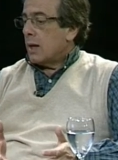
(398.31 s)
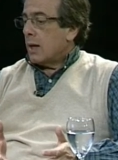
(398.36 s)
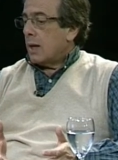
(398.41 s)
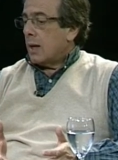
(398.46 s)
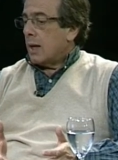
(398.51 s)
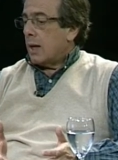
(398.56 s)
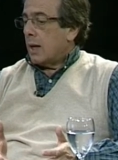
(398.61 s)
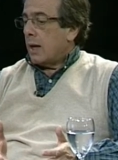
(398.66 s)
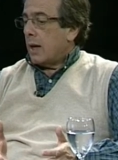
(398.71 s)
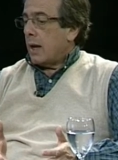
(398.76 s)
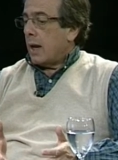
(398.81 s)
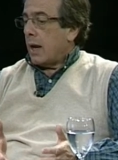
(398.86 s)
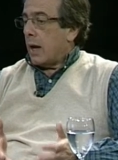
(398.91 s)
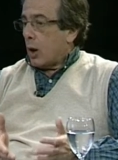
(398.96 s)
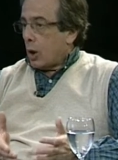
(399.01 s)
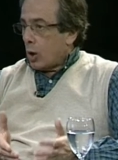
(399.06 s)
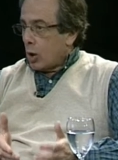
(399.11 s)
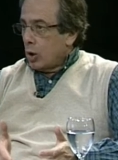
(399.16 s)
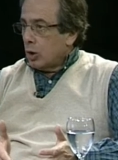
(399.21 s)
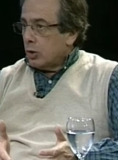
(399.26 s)
eh,
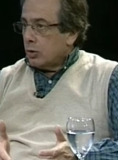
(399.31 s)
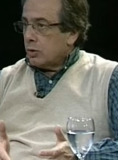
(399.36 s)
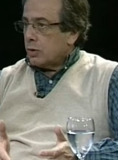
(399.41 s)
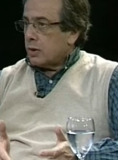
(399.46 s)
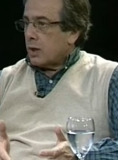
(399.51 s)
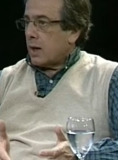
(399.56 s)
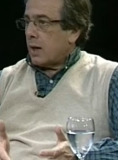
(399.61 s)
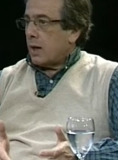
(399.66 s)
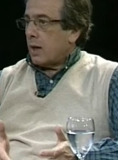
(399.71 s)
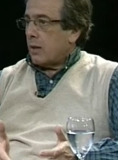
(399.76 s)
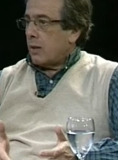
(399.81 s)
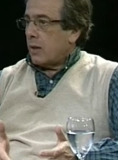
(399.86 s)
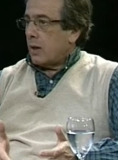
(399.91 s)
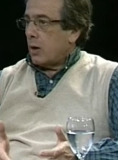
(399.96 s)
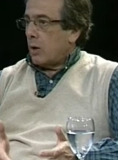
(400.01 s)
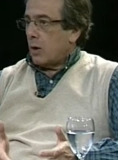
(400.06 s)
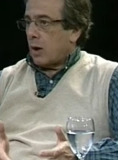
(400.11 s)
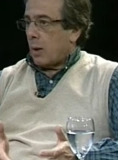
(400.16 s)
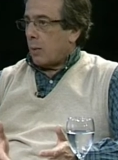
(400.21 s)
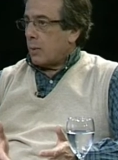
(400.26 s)
en contra de
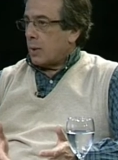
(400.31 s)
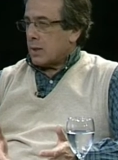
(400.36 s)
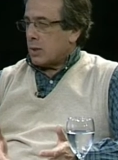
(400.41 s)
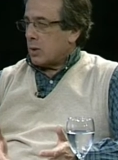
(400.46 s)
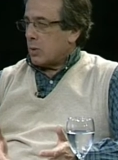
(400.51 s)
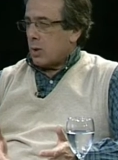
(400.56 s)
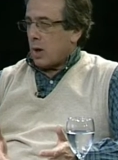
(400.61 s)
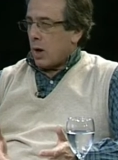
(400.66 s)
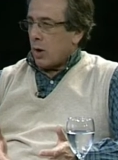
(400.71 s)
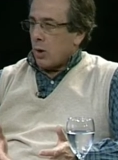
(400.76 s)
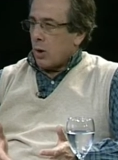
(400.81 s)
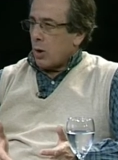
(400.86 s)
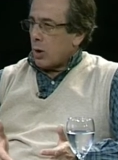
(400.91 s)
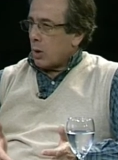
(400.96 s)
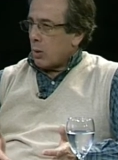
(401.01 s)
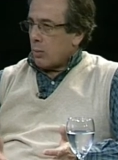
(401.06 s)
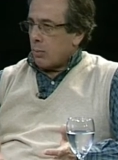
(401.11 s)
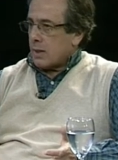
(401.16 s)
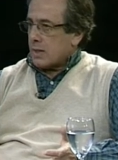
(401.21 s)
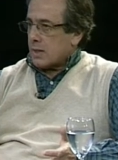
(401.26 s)
lo que había sido un
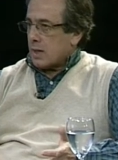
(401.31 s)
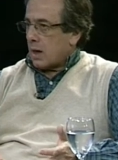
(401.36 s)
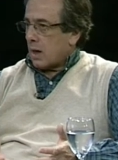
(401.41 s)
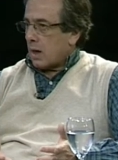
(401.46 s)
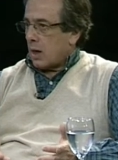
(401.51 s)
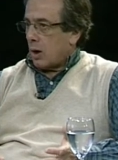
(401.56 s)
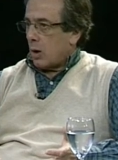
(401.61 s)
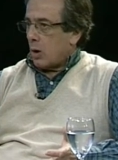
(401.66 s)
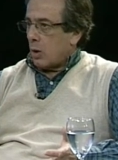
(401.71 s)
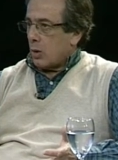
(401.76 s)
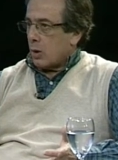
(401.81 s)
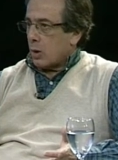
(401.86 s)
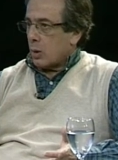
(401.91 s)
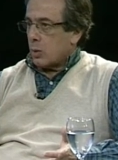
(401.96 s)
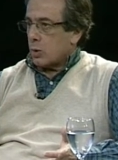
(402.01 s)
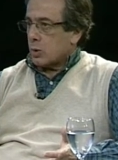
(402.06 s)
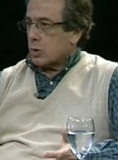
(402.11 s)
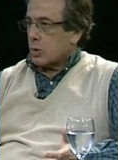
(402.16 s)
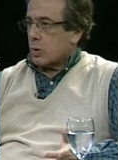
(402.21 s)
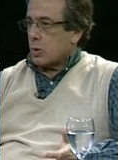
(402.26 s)
enorme saqueo a los
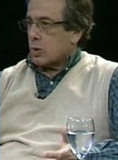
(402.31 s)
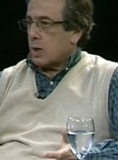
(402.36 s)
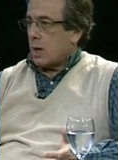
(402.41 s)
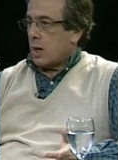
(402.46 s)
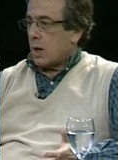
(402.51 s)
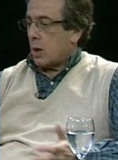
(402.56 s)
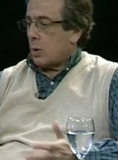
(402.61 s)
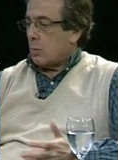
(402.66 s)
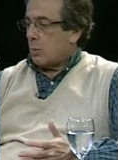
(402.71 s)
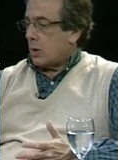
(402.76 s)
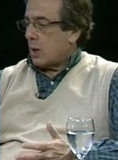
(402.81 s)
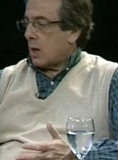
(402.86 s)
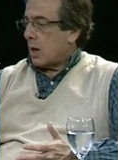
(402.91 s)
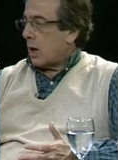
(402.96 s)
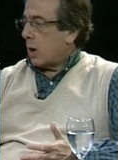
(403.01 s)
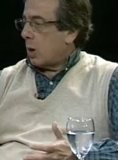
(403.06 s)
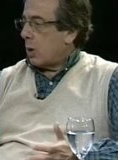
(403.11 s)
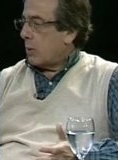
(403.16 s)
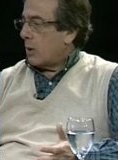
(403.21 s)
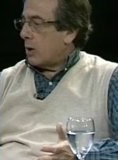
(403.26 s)
recursos sociales, como darle
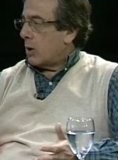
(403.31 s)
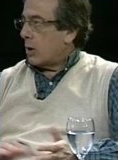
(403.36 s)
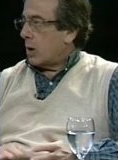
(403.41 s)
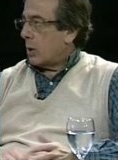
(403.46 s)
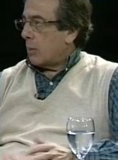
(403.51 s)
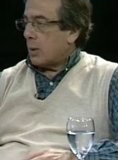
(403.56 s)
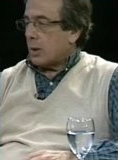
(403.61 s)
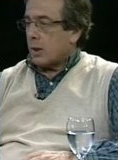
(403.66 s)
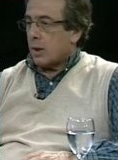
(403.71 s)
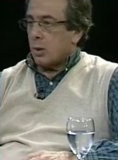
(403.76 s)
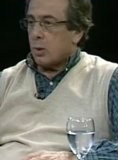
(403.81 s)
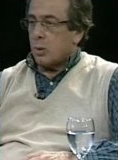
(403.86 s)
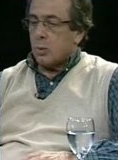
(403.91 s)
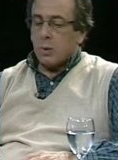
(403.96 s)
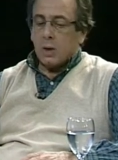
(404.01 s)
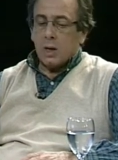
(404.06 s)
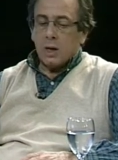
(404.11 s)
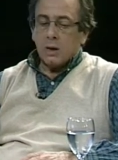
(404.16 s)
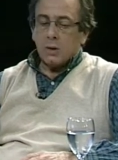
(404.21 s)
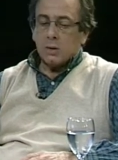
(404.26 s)
a los bancos la plata de los
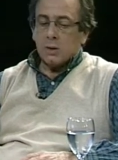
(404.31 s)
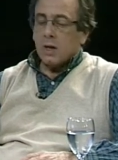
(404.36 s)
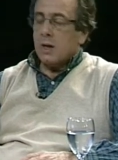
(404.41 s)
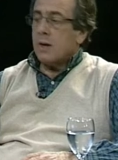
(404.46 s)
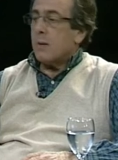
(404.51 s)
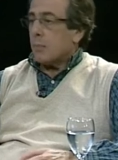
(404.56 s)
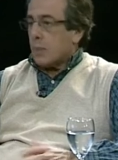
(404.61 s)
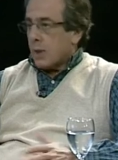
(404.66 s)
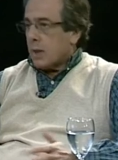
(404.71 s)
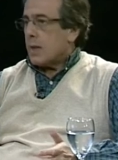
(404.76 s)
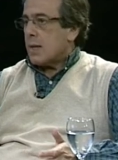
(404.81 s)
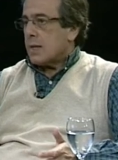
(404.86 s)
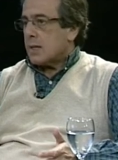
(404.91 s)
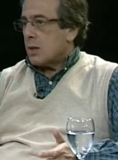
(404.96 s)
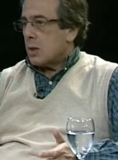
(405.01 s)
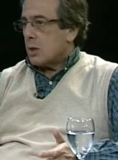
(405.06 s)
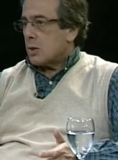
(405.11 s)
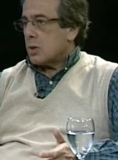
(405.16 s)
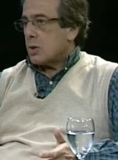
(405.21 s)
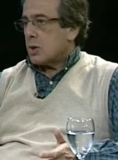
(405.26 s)
jubilados,
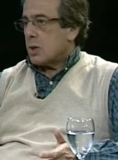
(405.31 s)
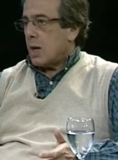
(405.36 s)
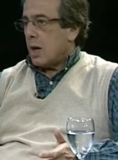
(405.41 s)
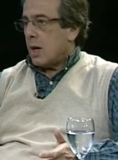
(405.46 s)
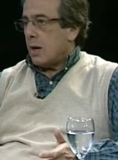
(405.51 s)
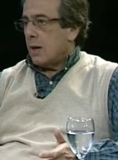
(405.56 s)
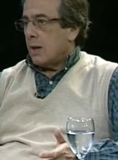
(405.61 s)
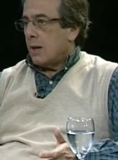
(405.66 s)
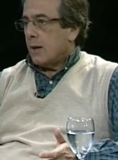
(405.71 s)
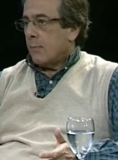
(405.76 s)
nace lo social.